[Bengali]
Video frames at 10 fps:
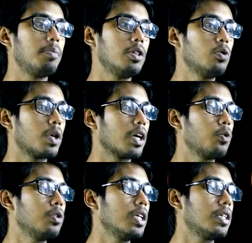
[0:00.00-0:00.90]
এই বিন্দুকে
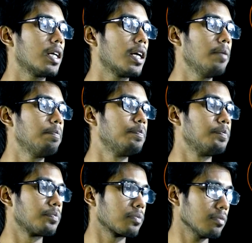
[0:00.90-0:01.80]
কোন দিক থেকে
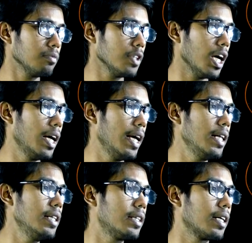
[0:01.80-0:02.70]
এই
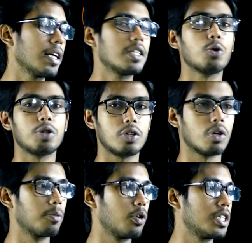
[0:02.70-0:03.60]
দিক থেকে এসে
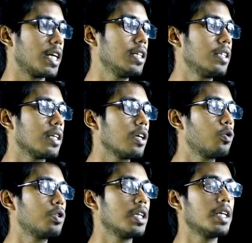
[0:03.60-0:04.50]
অতিক্রম করে যায় এই দিক থেকে
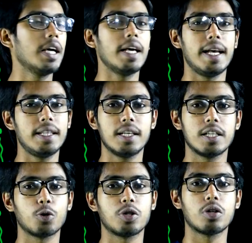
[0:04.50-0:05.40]
ঘুরতে গিয়ে এই দিকে
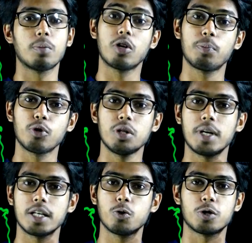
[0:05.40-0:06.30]
এসে অতিক্রম করে
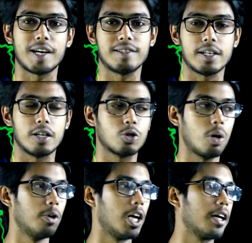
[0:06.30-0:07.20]
প্রতিবার কিন্তু ষাট সেকেন্ড
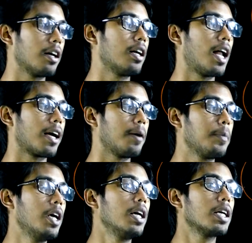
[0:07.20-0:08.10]
সময় লাগে
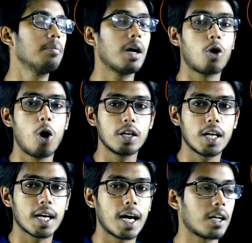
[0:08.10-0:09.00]
কিংবা
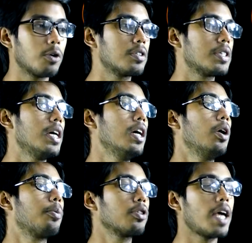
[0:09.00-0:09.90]
ঘন্টার কাটা হচ্ছে
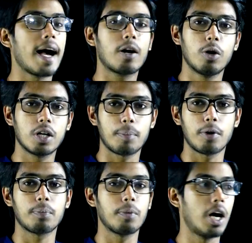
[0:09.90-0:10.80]
প্রতি এক ঘন্টা পর